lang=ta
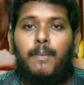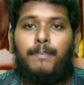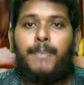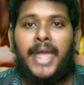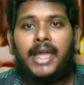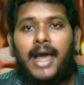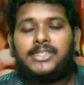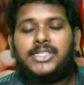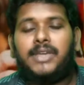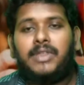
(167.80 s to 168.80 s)
உப்பை
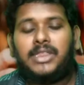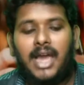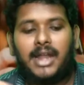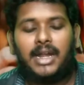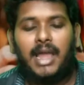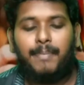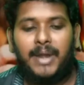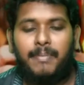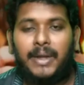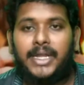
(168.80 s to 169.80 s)
காய்ச்சி வித்தார்கள்
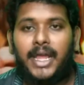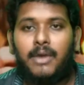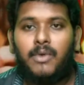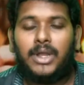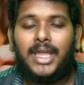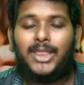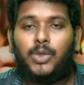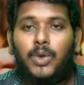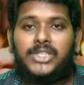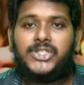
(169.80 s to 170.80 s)
அப்படிப்பட்ட ஒரு
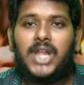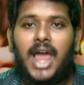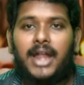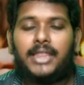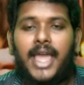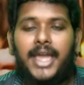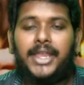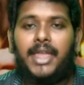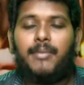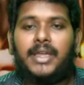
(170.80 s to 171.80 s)
துணிச்சலான
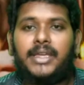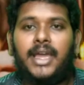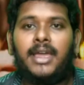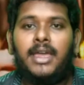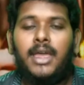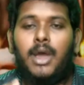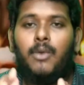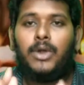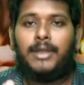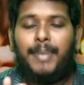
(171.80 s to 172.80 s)
தைரியம் மிக்க
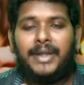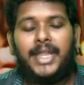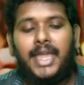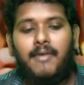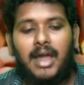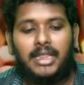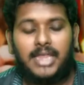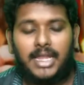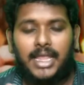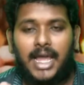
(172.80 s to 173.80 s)
ஒரு பெண்ணியவாதி
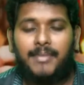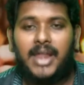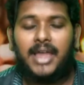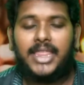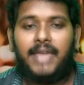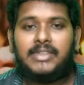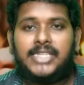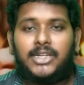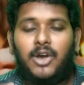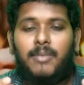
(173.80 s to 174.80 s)
தான் இந்த கமலாதேவி
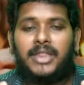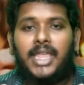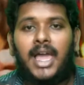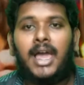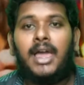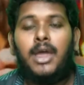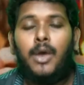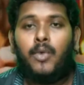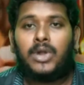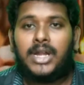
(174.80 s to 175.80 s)
செட்டோபாத்தியா
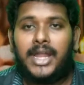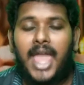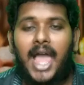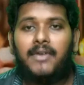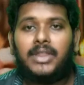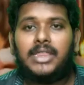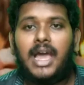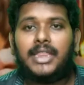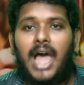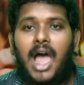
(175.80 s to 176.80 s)
உடனடியாக வந்து
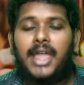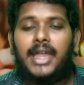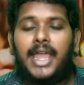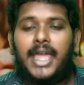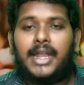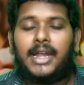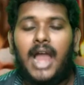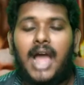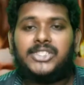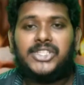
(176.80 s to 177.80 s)
அந்த ஆங்கிலேயர்
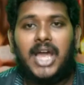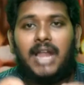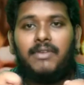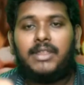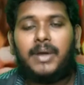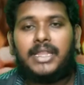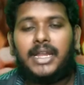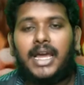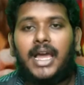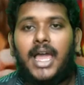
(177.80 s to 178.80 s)
ஆட்சியால் வந்து
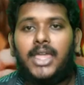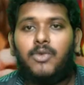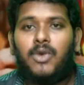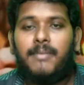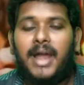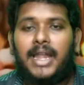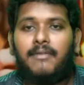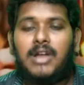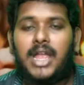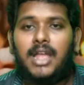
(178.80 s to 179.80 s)
பாத்தீங்கன்னாக்கா இவங்க மேல
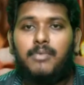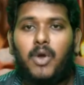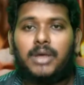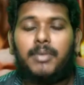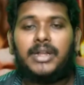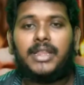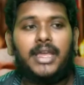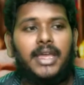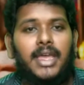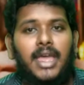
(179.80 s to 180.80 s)
வழக்கு போடப்பட்டது